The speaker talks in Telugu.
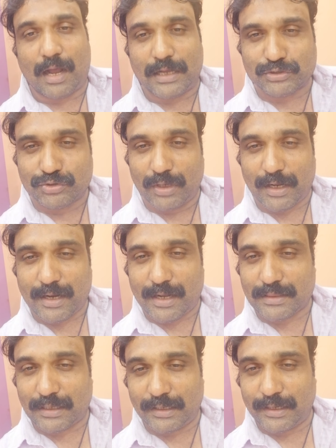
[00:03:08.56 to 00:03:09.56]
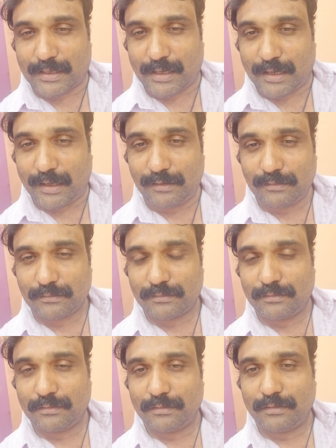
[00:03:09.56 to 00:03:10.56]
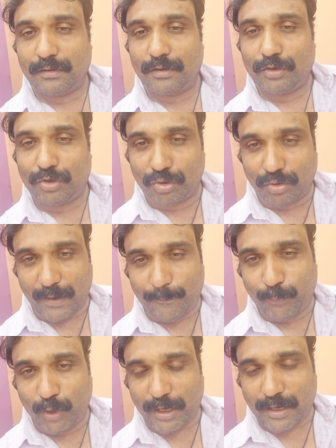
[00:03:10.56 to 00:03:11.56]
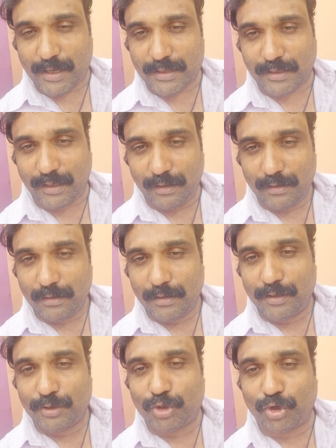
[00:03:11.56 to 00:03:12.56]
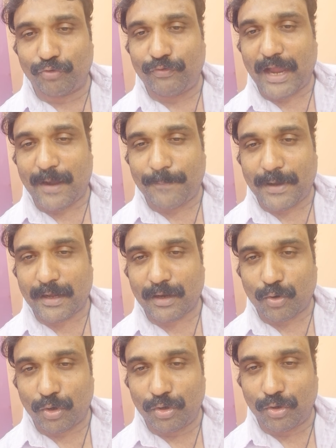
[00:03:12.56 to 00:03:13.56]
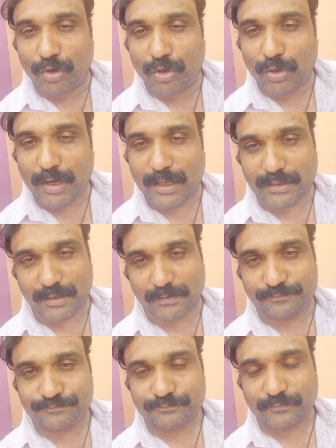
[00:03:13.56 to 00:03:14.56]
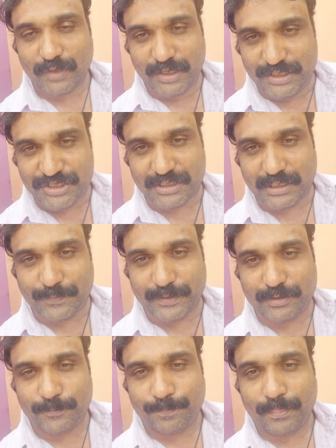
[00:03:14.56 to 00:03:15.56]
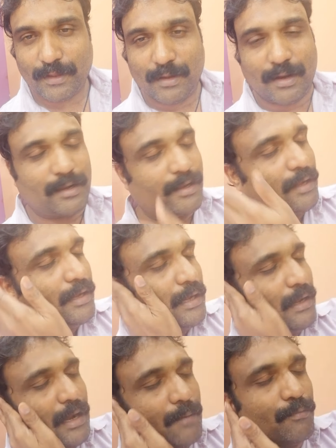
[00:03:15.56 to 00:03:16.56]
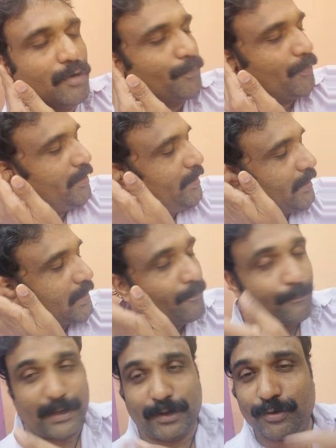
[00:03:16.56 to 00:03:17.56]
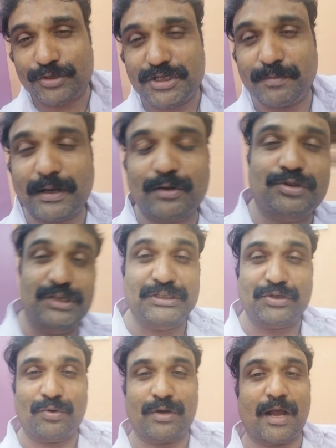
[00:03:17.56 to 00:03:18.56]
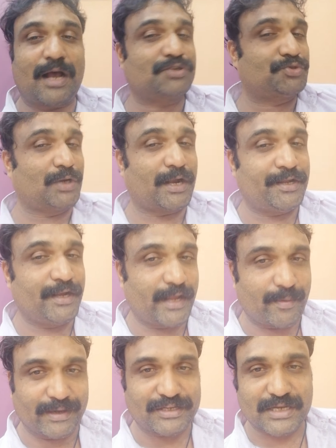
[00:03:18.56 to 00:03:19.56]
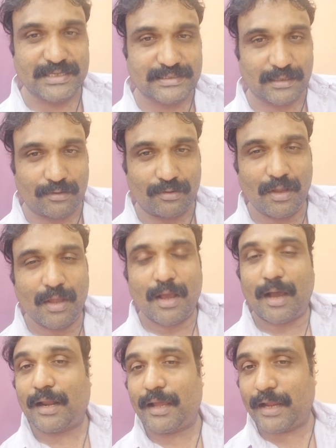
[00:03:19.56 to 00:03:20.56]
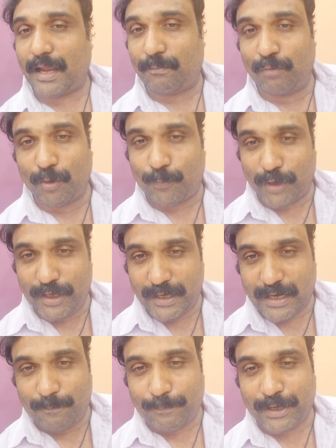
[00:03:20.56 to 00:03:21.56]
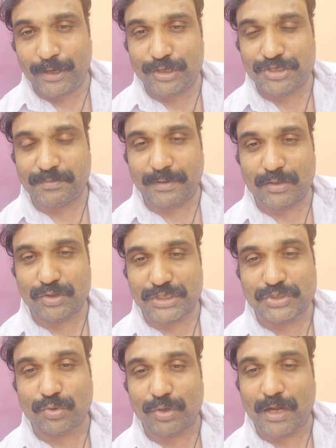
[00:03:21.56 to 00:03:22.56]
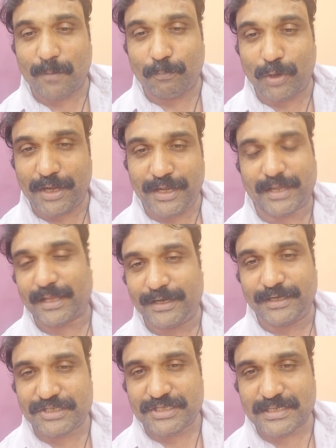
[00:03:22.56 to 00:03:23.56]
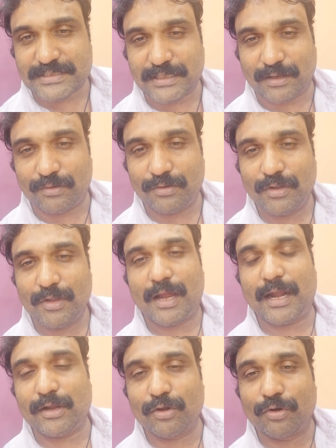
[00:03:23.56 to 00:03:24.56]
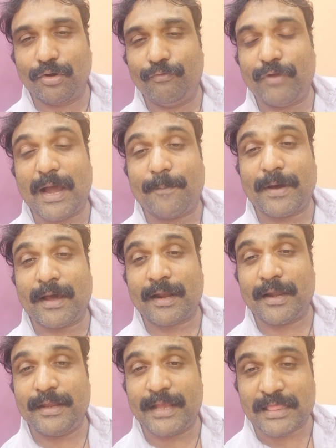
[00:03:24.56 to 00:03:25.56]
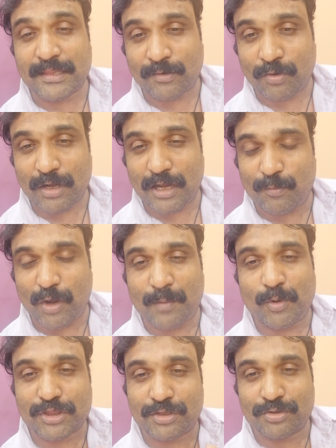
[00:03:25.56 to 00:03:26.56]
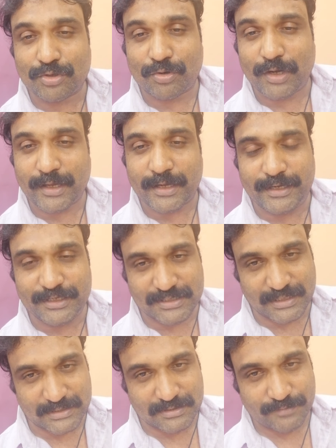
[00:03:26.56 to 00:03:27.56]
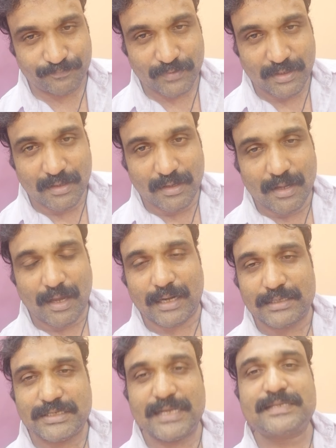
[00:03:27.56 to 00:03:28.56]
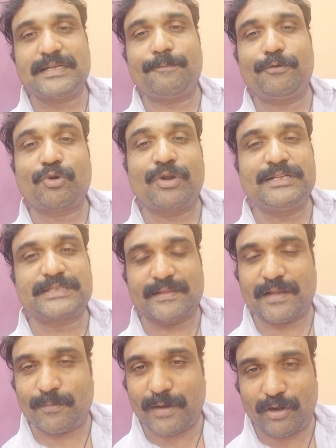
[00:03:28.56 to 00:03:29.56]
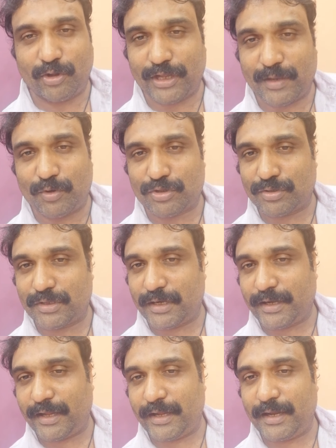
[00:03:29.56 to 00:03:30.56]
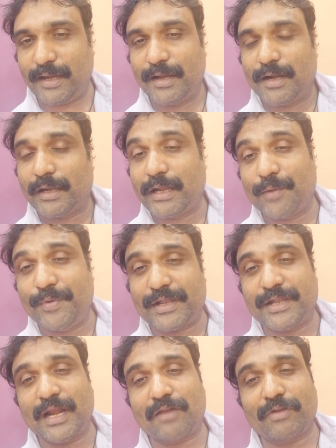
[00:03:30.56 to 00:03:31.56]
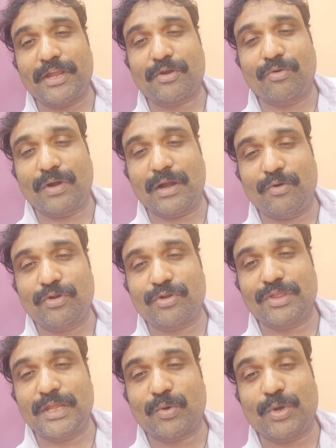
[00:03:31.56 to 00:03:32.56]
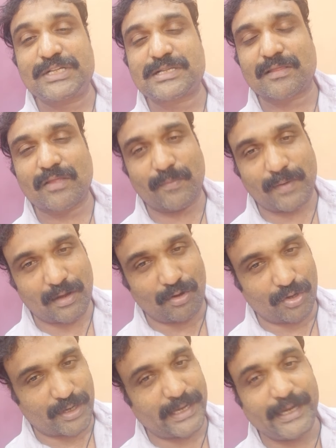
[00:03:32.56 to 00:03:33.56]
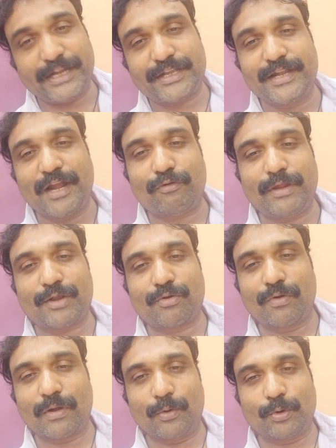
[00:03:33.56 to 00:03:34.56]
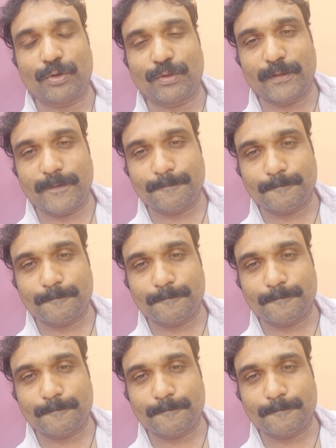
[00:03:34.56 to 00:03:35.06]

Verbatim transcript: ఆస్తుల ఖాతా డెటార్ టు అప్పుల ఖాతా టు వ్యాపార కొనుగోలు ఖాతా ఇది చిట్టబద్దు అంటే అమ్ముడుపోయే కంపెనీ నుంచి మనం తీసుకున్న ఆస్తులన్నీ డెబిట్ చేస్తాం అలాగే అమ్ముడుపోయే కంపెనీ నుంచి మనం తీసుకున్న అప్పులన్నీ క్రెడిట్ చేస్తాం అండ్ వ్యాపారాన్ని ఎంత కొన్నామో ఆ మొత్తంతో కూడా క్రెడిట్ చేస్తాం అలా చేసినప్పుడు కొన్ని సందర్భాల్లో ఏమవుతుందంటే డెబిట్ నిల్వ ఎక్కువగా ఉంటుంది కొన్ని సందర్భాలలో క్రెడిట్ నిల్వ ఎక్కువగా ఉంటుంది